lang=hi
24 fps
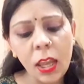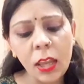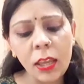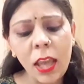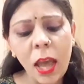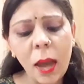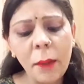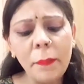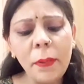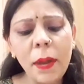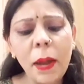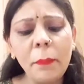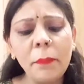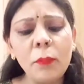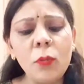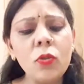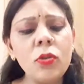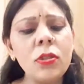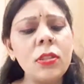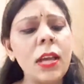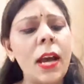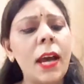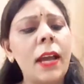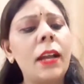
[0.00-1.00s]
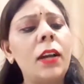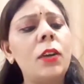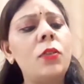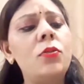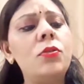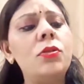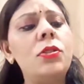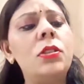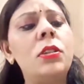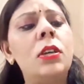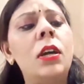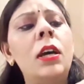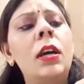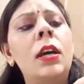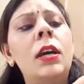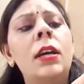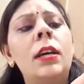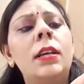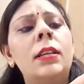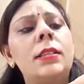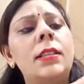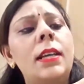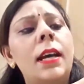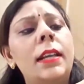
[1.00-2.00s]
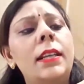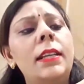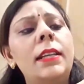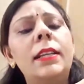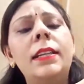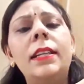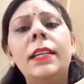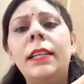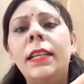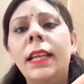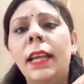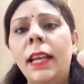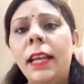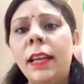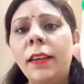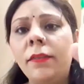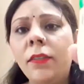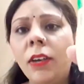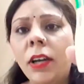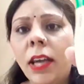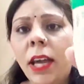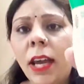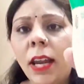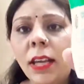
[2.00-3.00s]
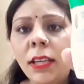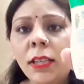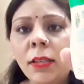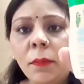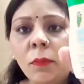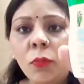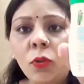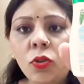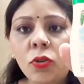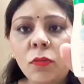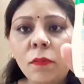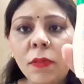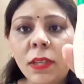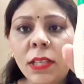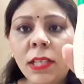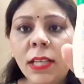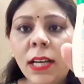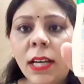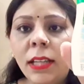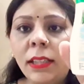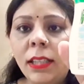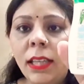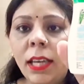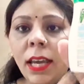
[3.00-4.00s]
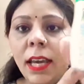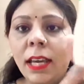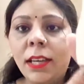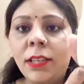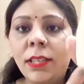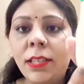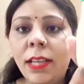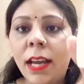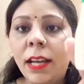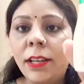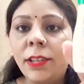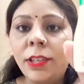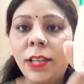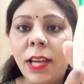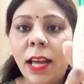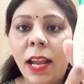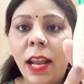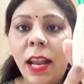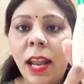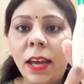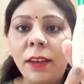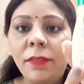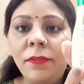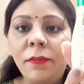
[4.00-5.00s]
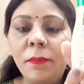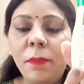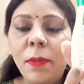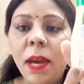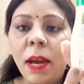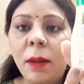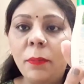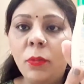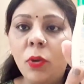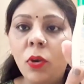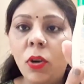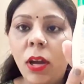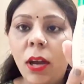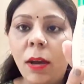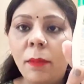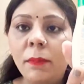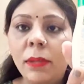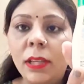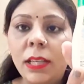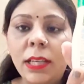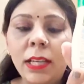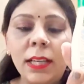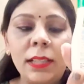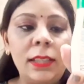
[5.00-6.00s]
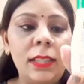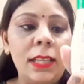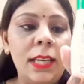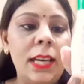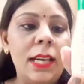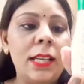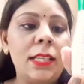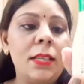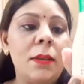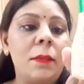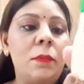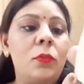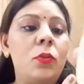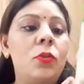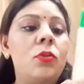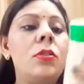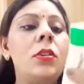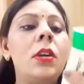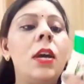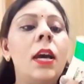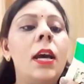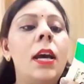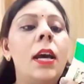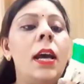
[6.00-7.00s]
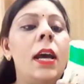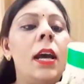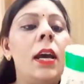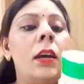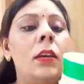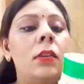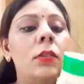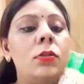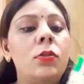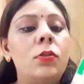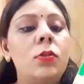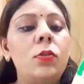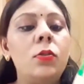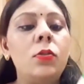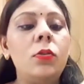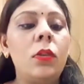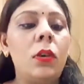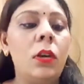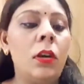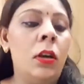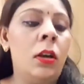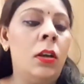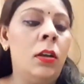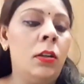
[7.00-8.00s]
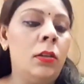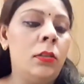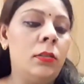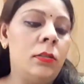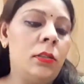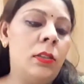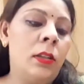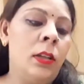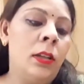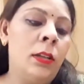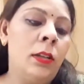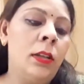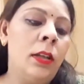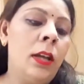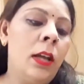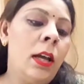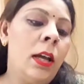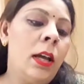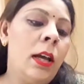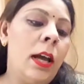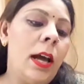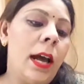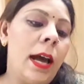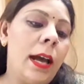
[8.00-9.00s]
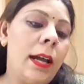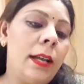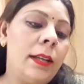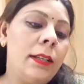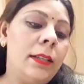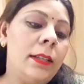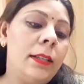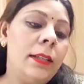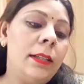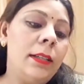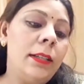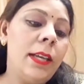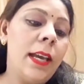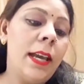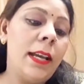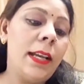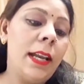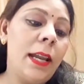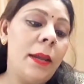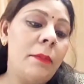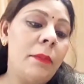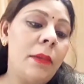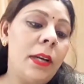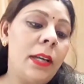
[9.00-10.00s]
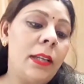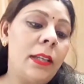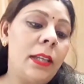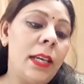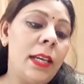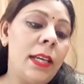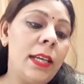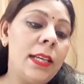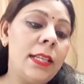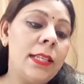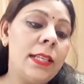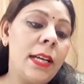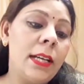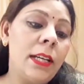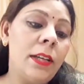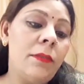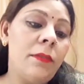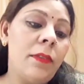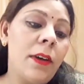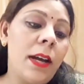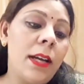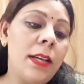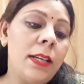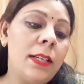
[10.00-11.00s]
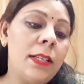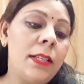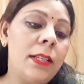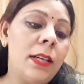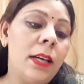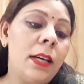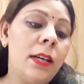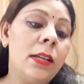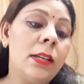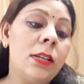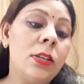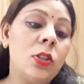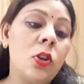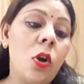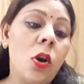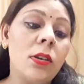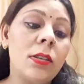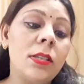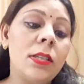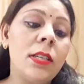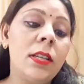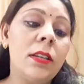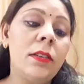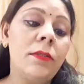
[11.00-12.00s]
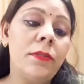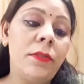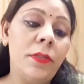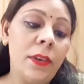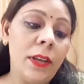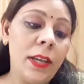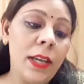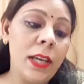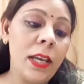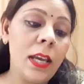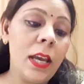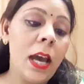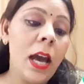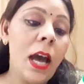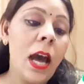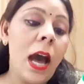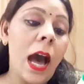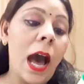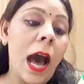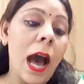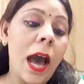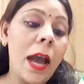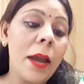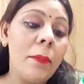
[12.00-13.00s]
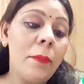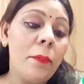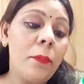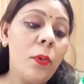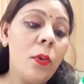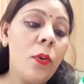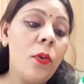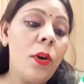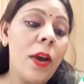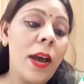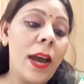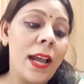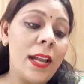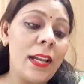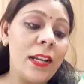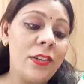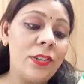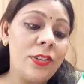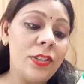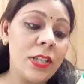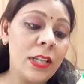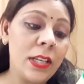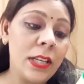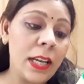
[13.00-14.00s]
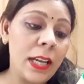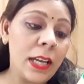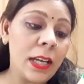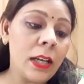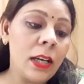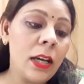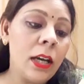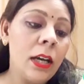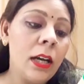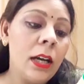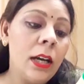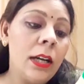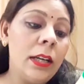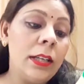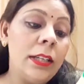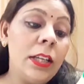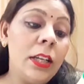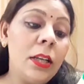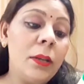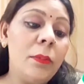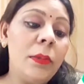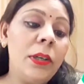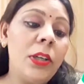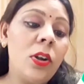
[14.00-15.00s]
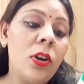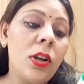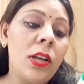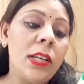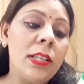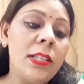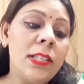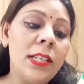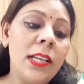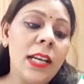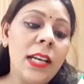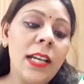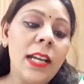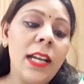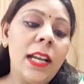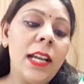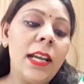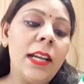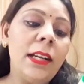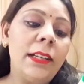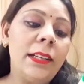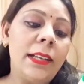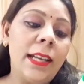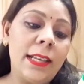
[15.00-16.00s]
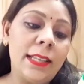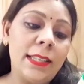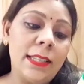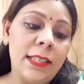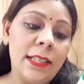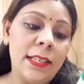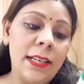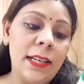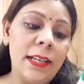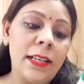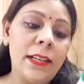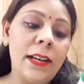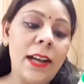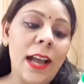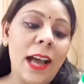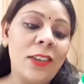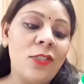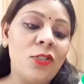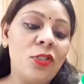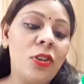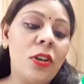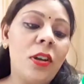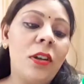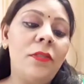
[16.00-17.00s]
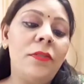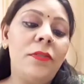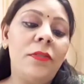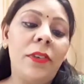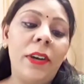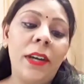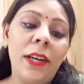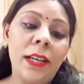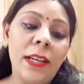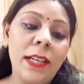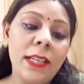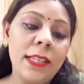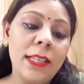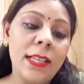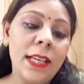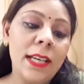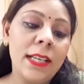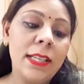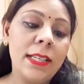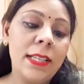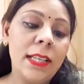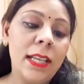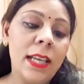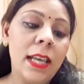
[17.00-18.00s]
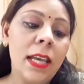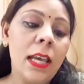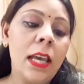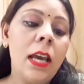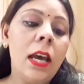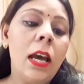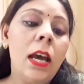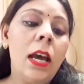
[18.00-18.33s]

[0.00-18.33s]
यहाँ पे आपको सारा कुछ सारी डिटेलिंग वगैरह सब कुछ मिल जाती है शेयर शेल लाइफ भी आपको यहाँ मिल जाती है सब कुछ सो so, एंड uh, ये क्लेम करते हैं कि सर्टिफाइड फ्री हाइपो एलर्जेनिक डर्मेटोलॉजिकली टेस्टेड नेचुरल फ्रेगनेंस है इसकी